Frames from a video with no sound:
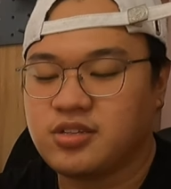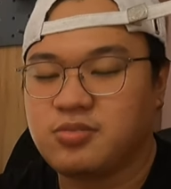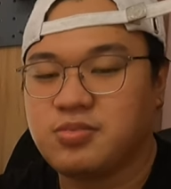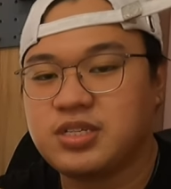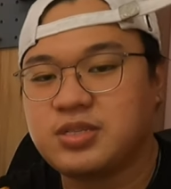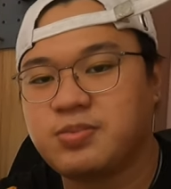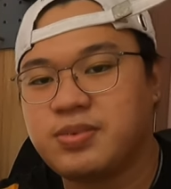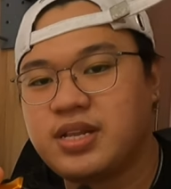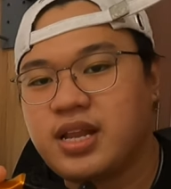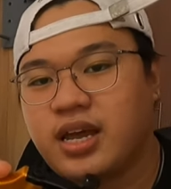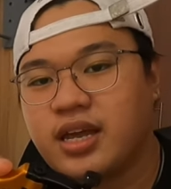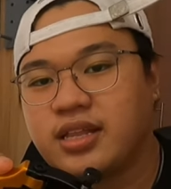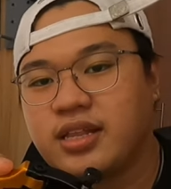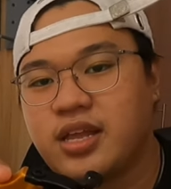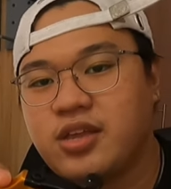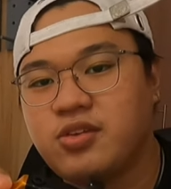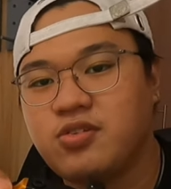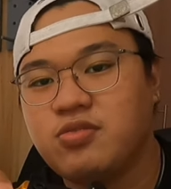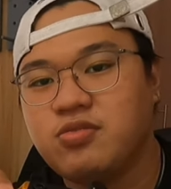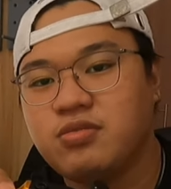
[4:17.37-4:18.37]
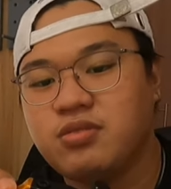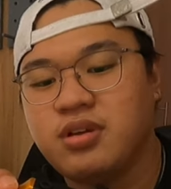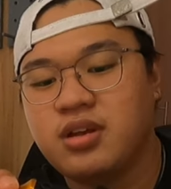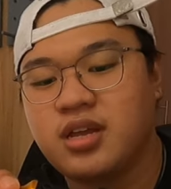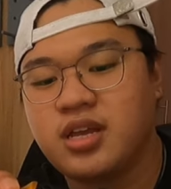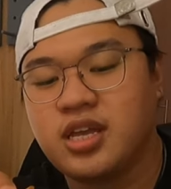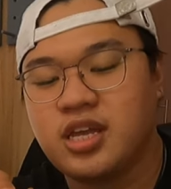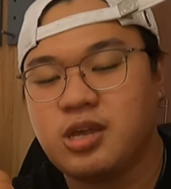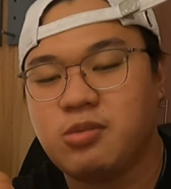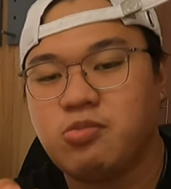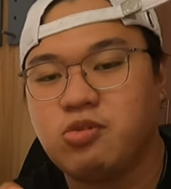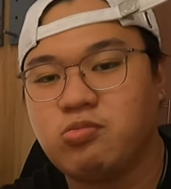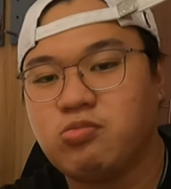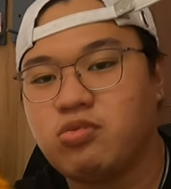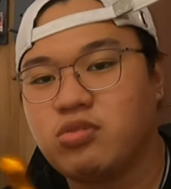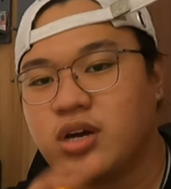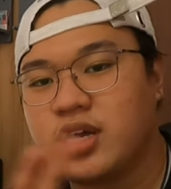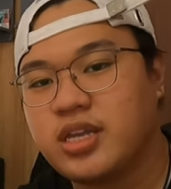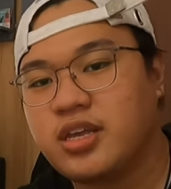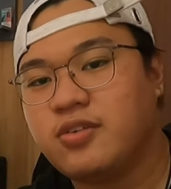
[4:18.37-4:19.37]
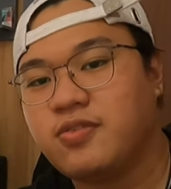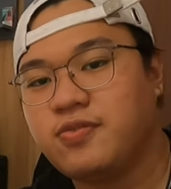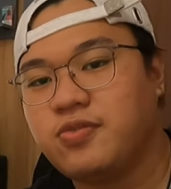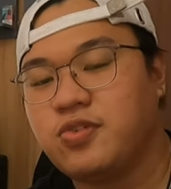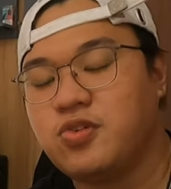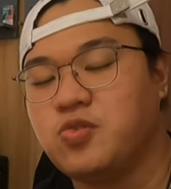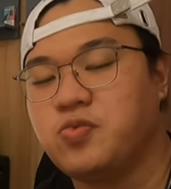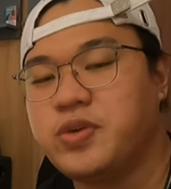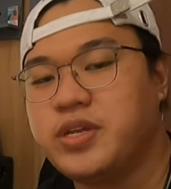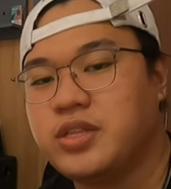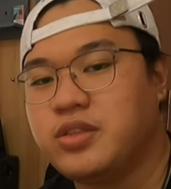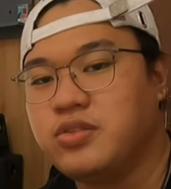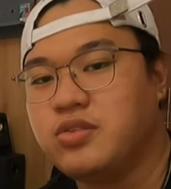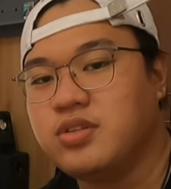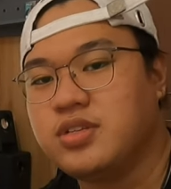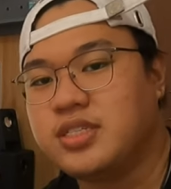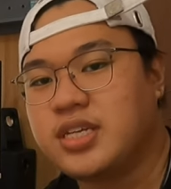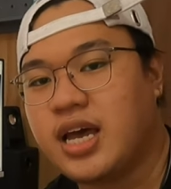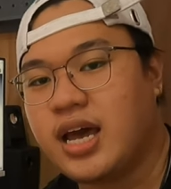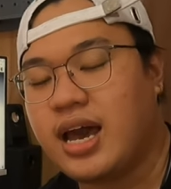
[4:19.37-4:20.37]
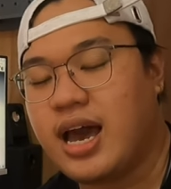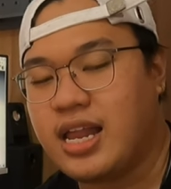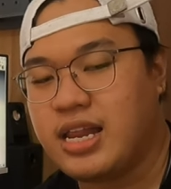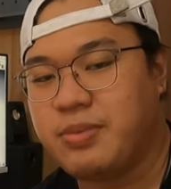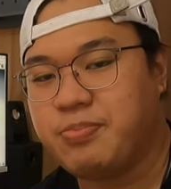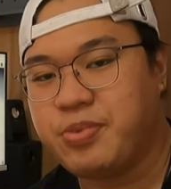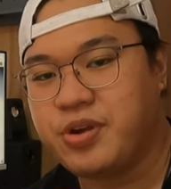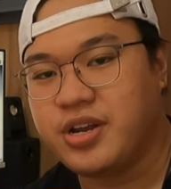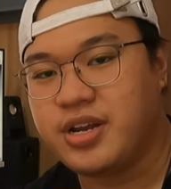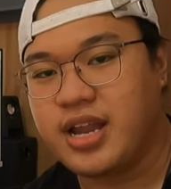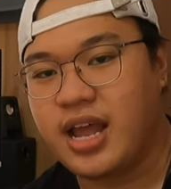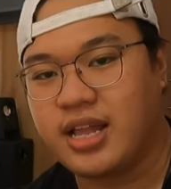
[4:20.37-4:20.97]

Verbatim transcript: So, mas malaki na yung ibubuga niyang fluid doon sa caliper